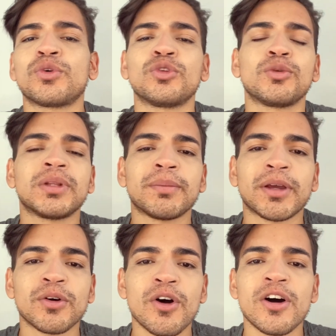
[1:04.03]
o YouTube também
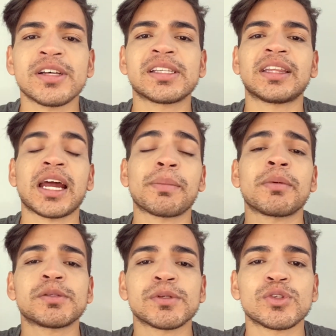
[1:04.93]
gosta, entrega para mais
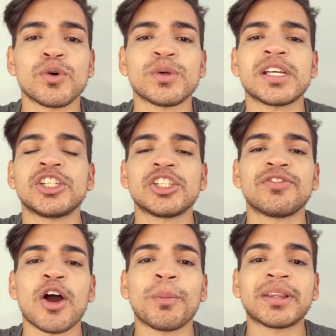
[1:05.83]
pessoas. A gente vai
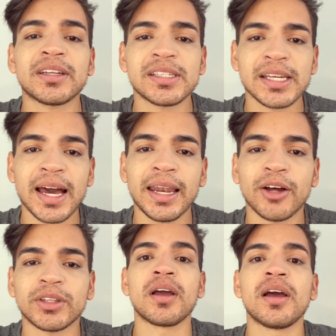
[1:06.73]
aumentando esse canal,
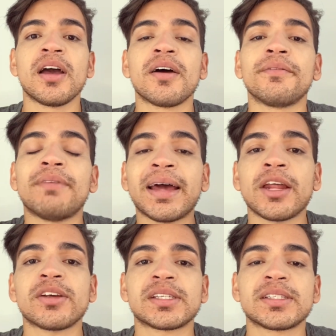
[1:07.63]
tá bom? Vai nas
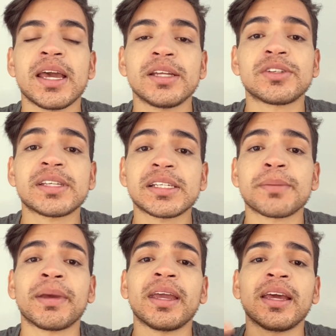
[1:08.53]
nossas redes sociais
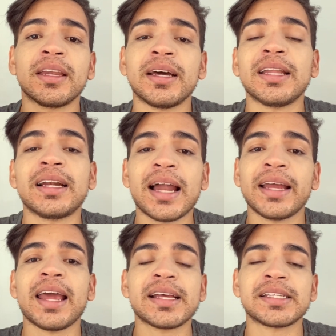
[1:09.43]
também, Renan
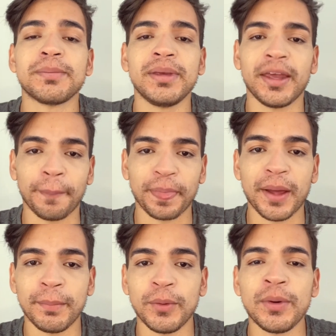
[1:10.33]
Underline SME, tá
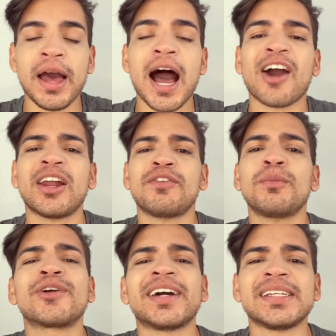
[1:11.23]
bom? Agora vamos
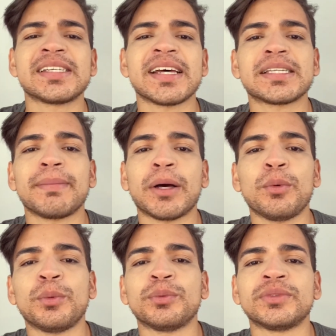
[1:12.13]
organizar essa
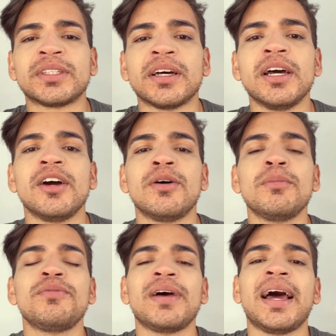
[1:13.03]
bagunça? Vamos
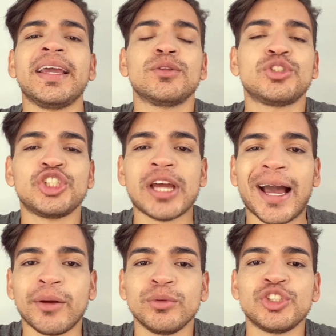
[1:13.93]
falar aí do
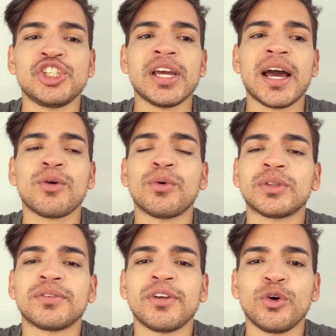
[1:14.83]
Tiago. O Tiago ontem
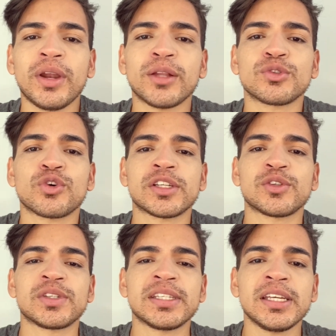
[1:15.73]
falou, né, dos
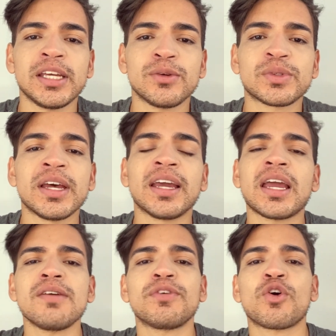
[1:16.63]
coraçõezinhos, quem
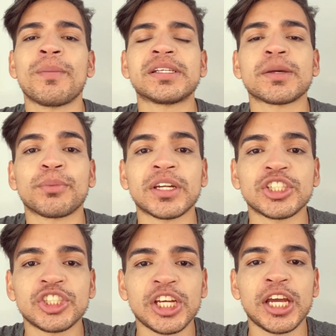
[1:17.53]
ficou mais tempo na
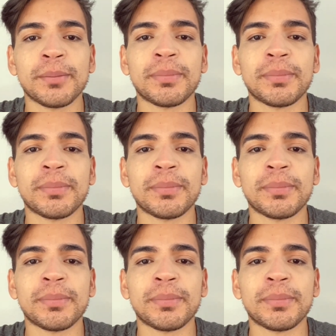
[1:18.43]
xepa,